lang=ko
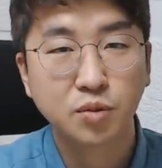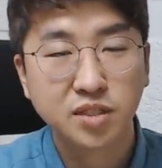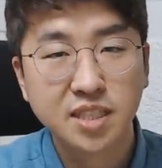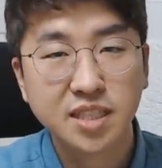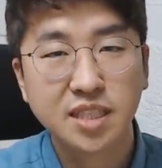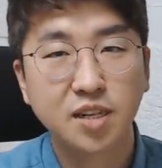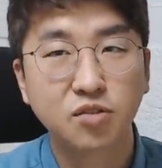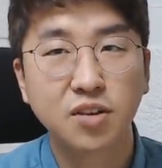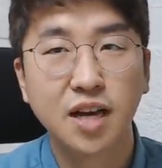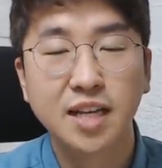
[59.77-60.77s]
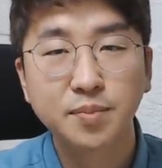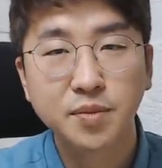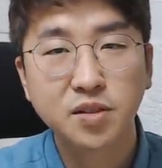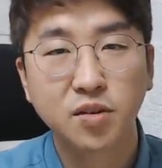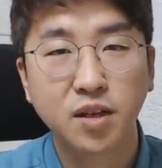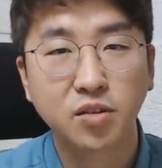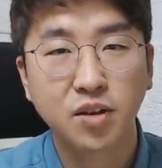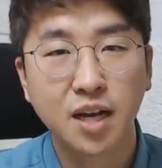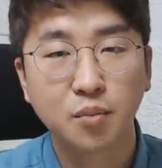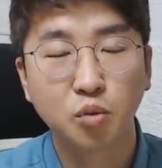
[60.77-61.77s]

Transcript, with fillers: 뭐 3D라던가 힘든 거라던가